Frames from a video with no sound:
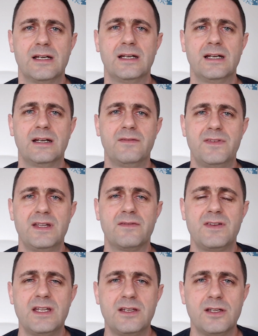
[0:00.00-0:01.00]
eh, via
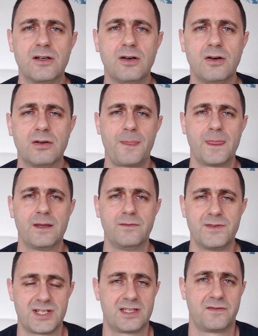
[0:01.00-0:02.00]
video.
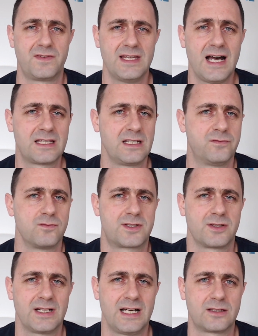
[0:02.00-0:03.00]
Vi siete fidati, ha
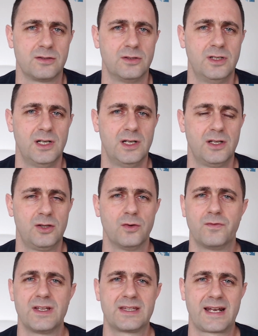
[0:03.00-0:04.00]
funzionato non
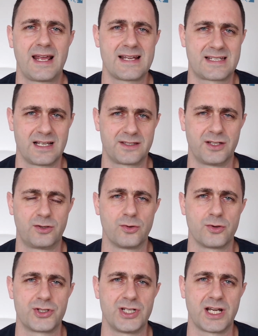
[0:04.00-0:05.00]
vi interessa la
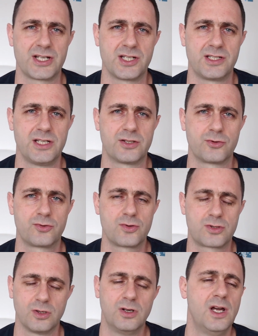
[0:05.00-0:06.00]
tecnologia che c'è dietro,
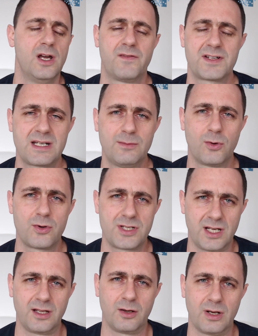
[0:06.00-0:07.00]
giusto? Facciamo così
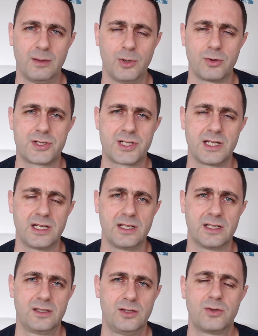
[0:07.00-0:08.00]
anche con la
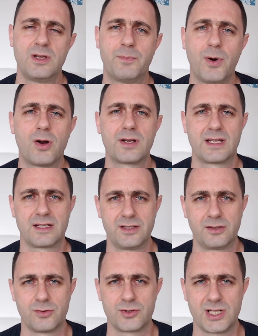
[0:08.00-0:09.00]
blockchain. Non importa la
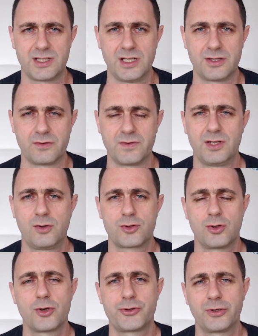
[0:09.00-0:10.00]
tecnologia dietro, vi dico
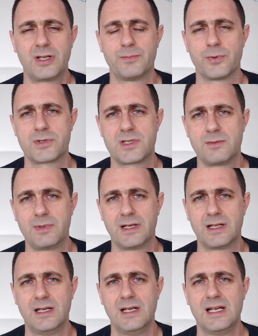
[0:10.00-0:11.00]
solo ciò che è
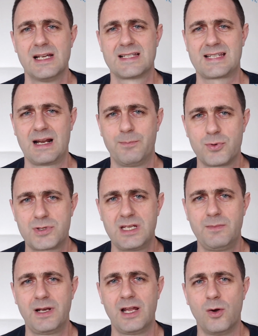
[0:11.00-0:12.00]
possibile. Sarà
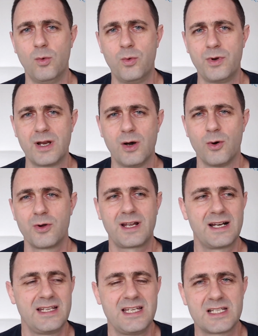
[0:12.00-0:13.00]
possibile un
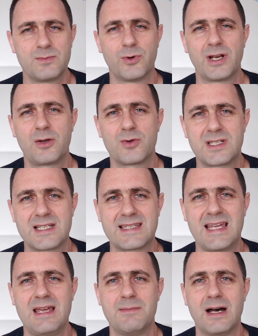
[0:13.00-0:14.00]
organismo, un
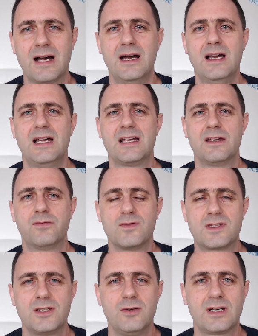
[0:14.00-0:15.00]
ecosistema che
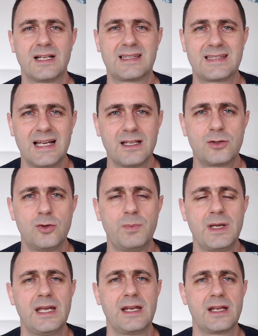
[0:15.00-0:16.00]
funziona tanto
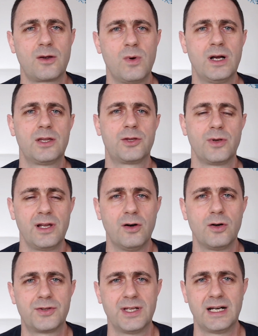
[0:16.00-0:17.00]
bene quanto le
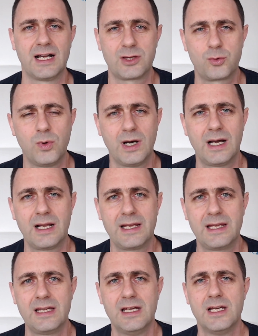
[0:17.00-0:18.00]
OTA
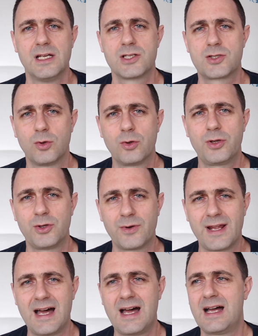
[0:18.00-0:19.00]
attuali, solo che non
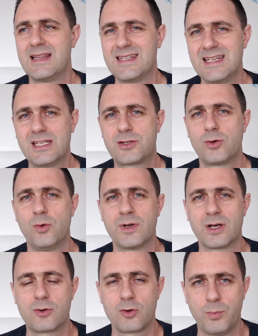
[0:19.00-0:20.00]
ha dietro
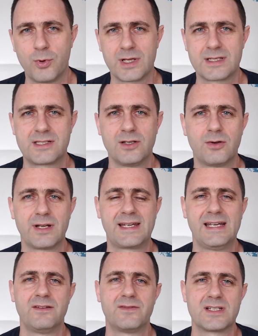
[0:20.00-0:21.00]
una corporazione che
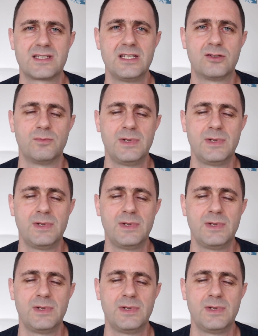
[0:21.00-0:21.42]
ha investito